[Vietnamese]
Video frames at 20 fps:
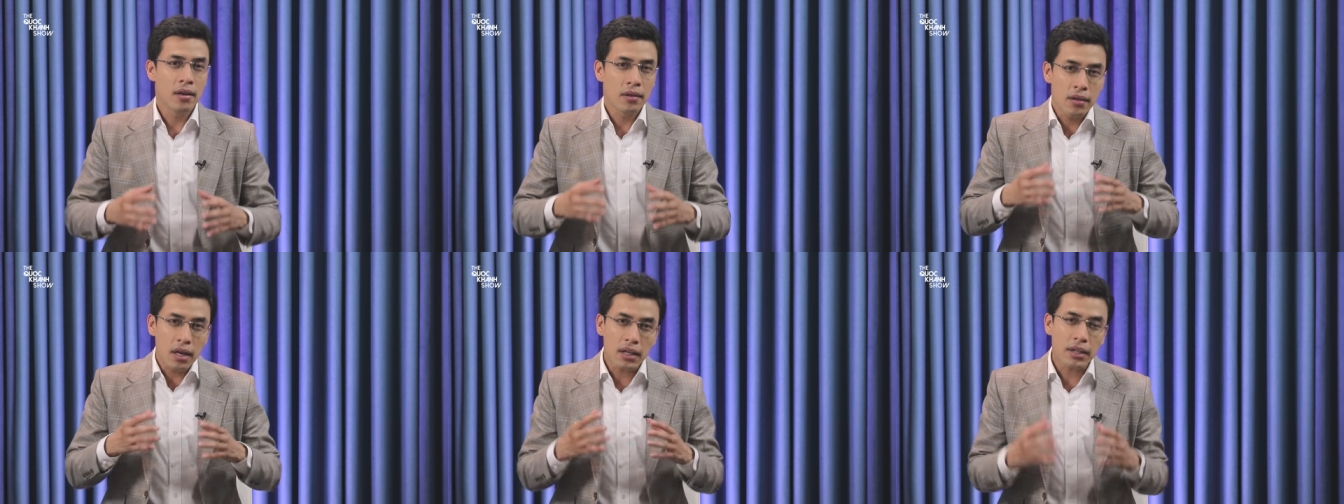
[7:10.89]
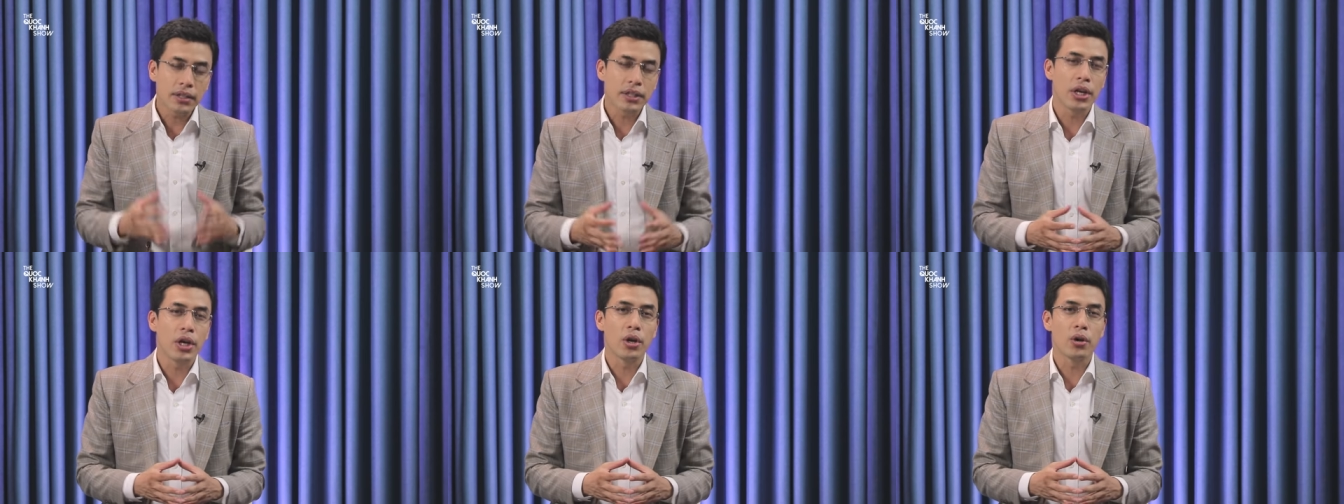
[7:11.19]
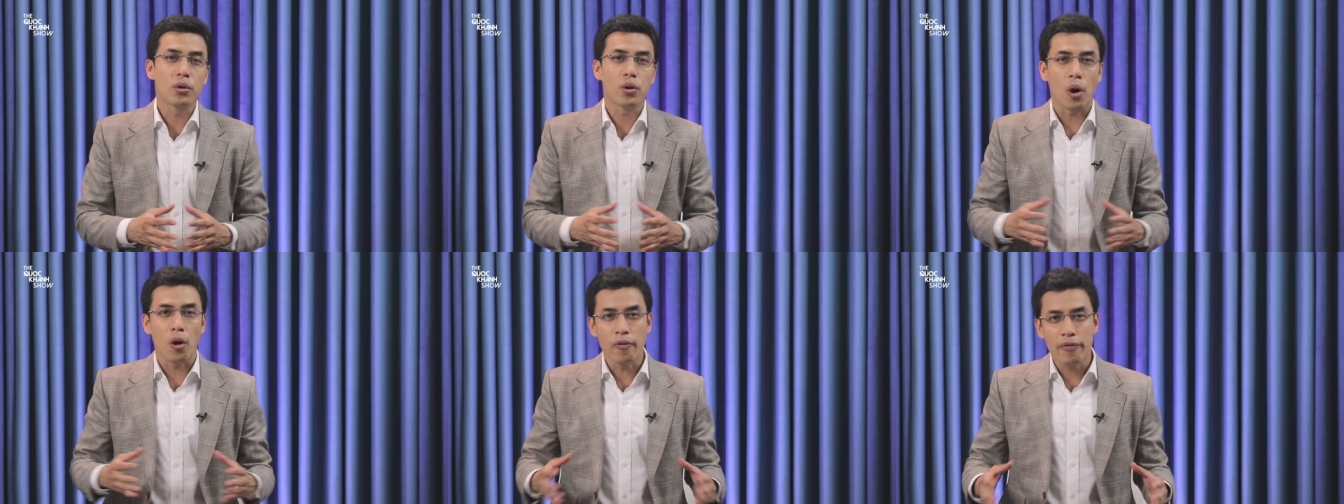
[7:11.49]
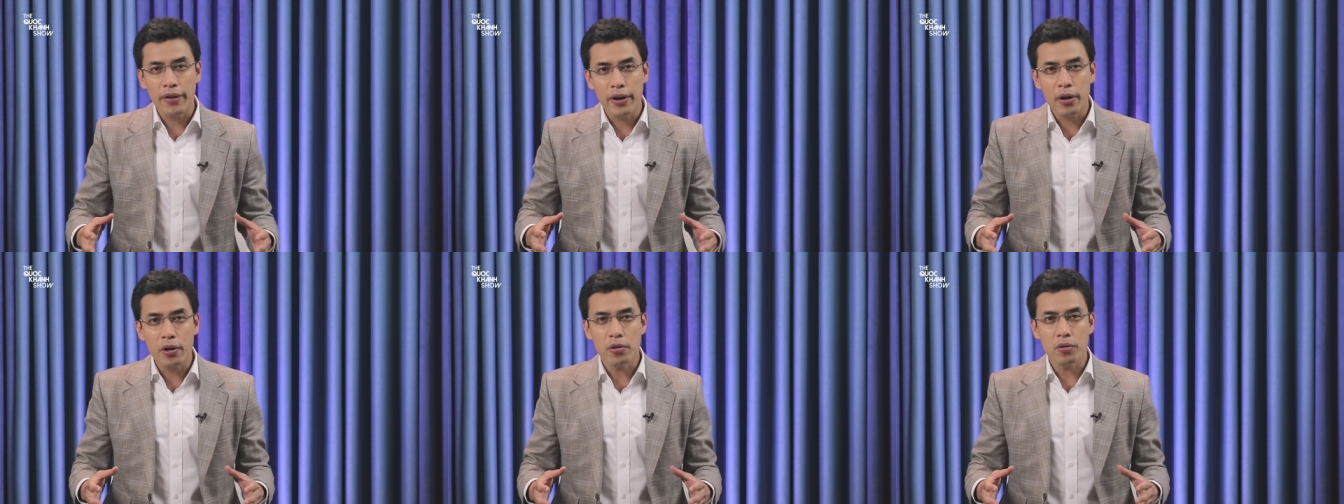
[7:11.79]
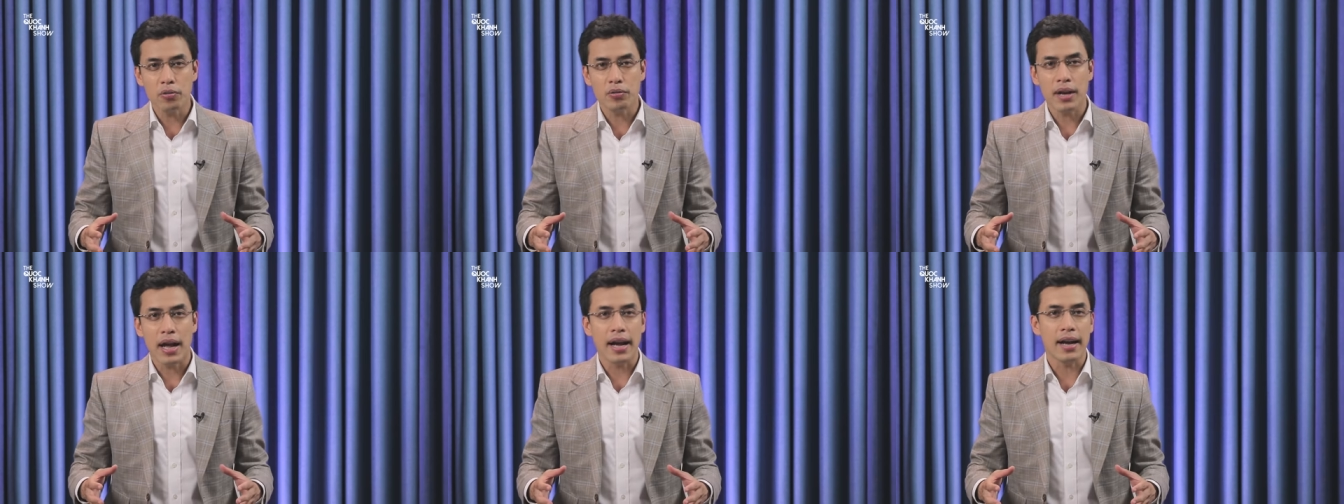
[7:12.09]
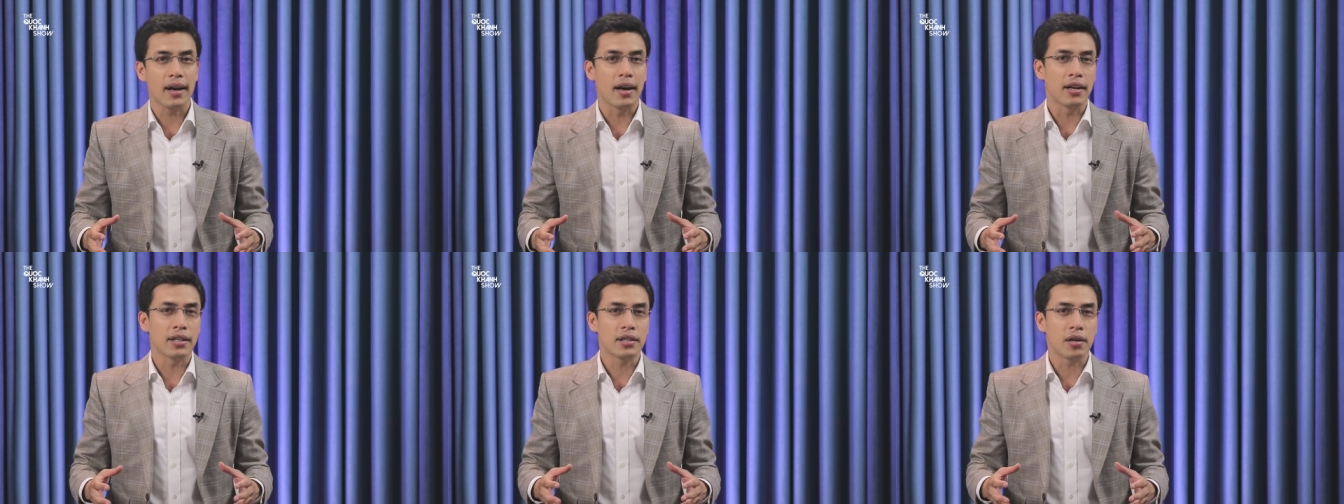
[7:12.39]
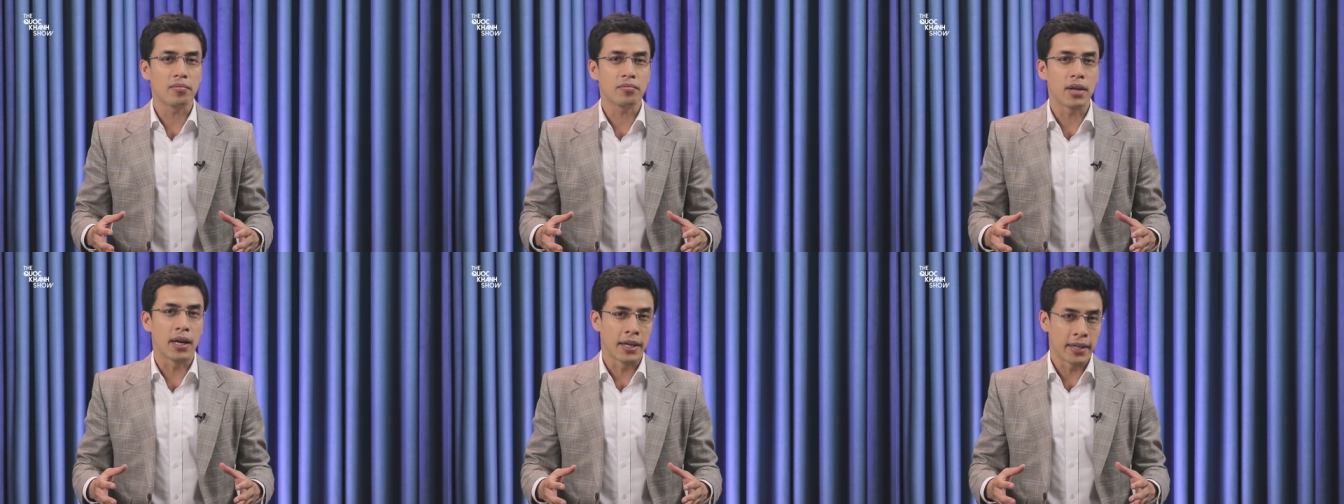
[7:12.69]
rất nhiều cổ phiếu đang ở
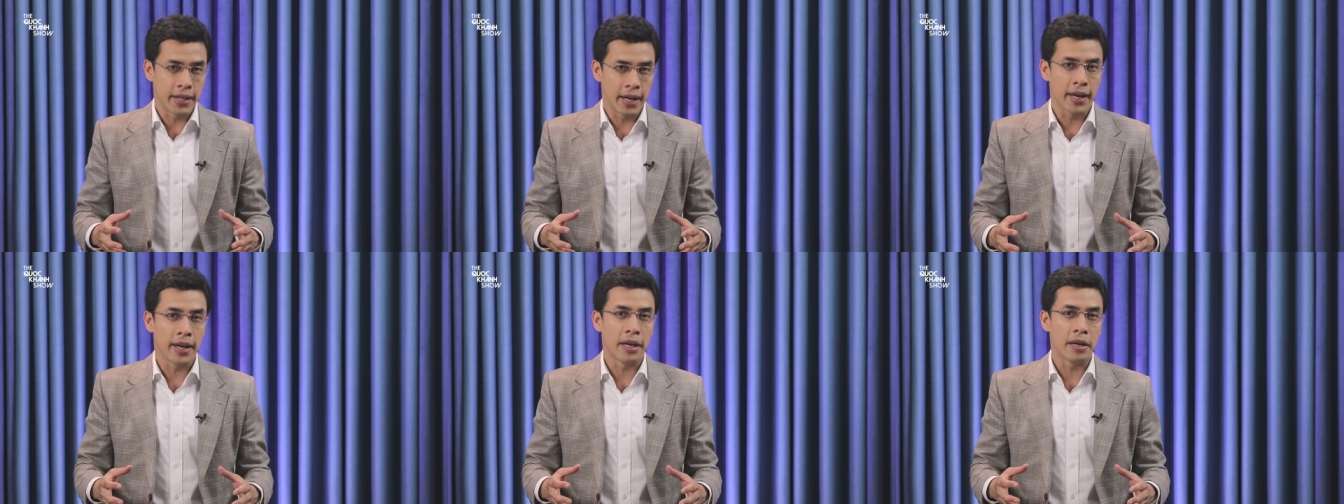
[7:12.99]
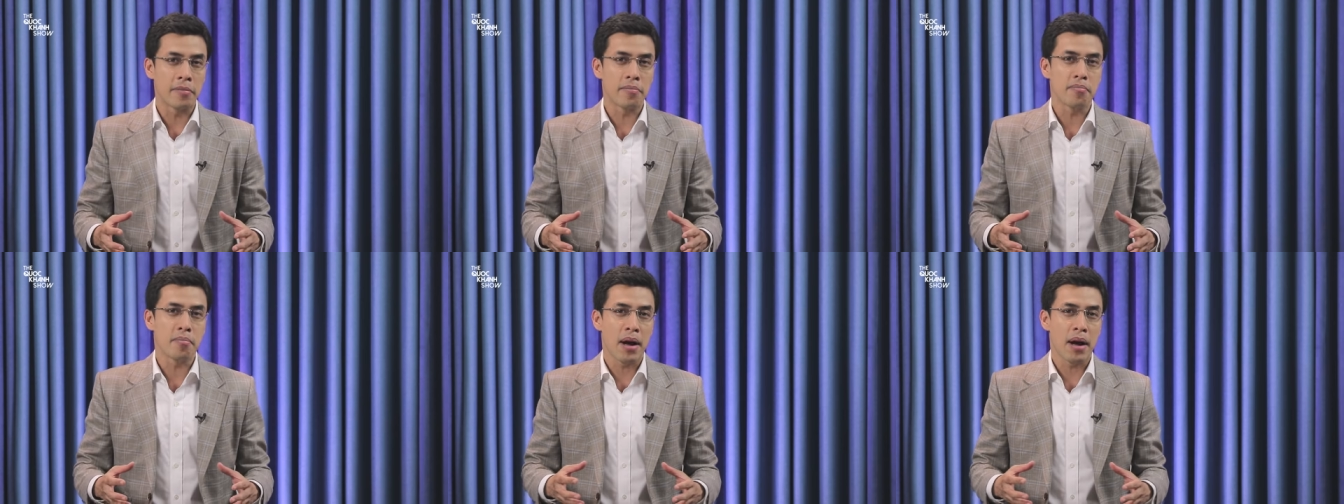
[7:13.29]
trong thời kỳ